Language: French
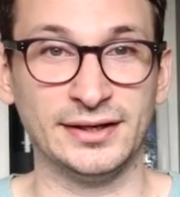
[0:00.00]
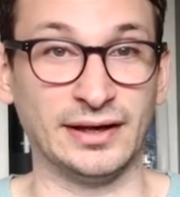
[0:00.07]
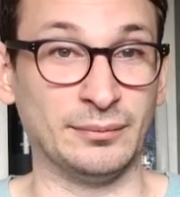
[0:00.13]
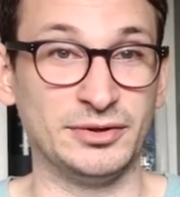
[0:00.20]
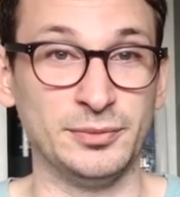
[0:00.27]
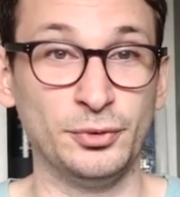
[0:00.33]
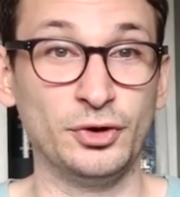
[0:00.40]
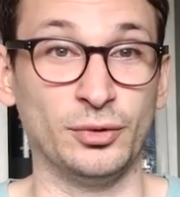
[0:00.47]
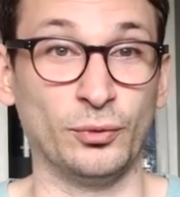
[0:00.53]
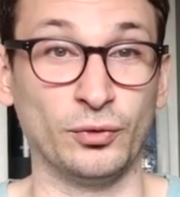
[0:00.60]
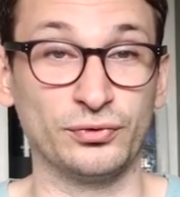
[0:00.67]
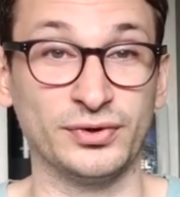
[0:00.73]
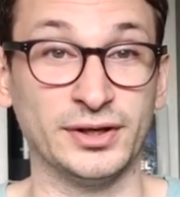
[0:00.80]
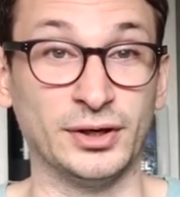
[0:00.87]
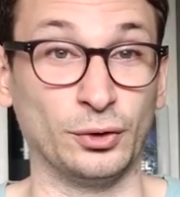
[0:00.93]
un petit peu comme on
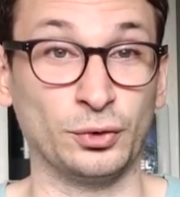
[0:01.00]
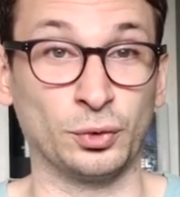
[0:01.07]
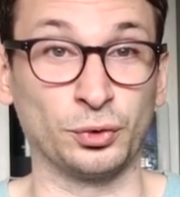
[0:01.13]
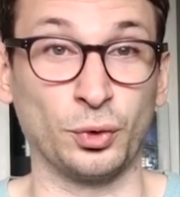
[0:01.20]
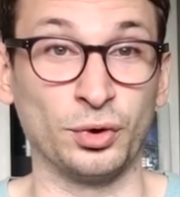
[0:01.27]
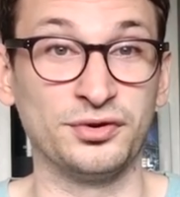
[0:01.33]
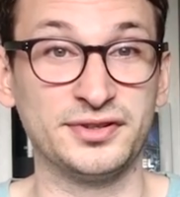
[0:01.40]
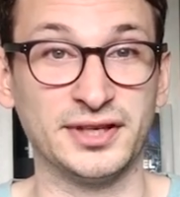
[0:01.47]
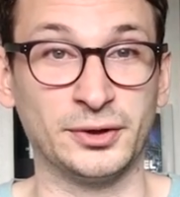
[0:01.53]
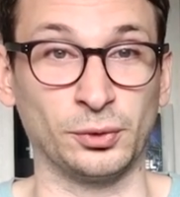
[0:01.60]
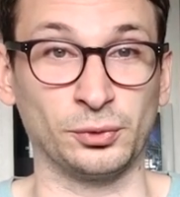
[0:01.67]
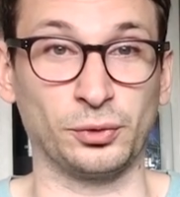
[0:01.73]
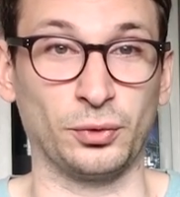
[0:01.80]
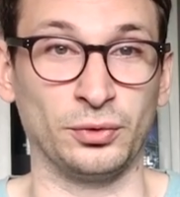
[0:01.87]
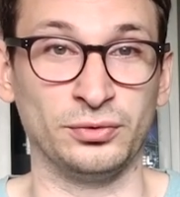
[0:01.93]
fait euh, CTRL-C,
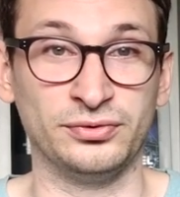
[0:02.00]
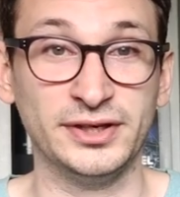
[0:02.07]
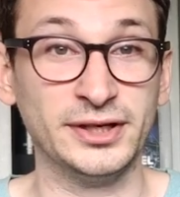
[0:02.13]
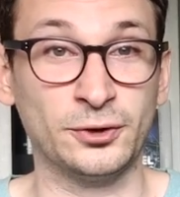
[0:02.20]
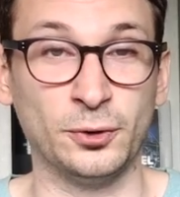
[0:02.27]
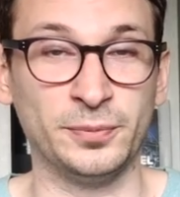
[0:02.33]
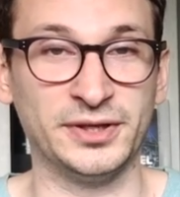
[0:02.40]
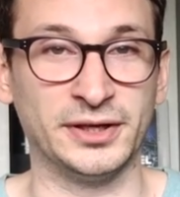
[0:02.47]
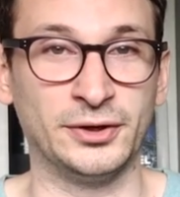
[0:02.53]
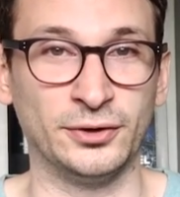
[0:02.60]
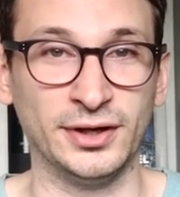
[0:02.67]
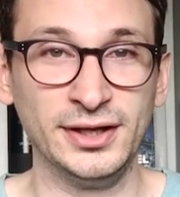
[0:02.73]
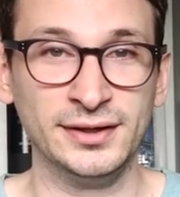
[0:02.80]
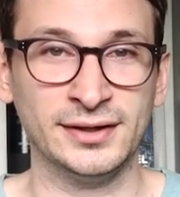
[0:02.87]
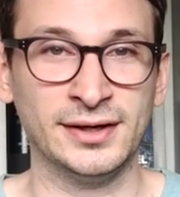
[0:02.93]
CTRL-V,
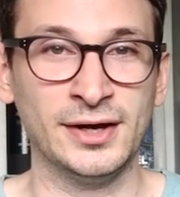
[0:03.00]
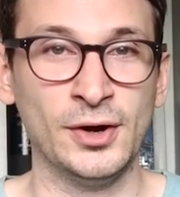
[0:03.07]
copier-coller,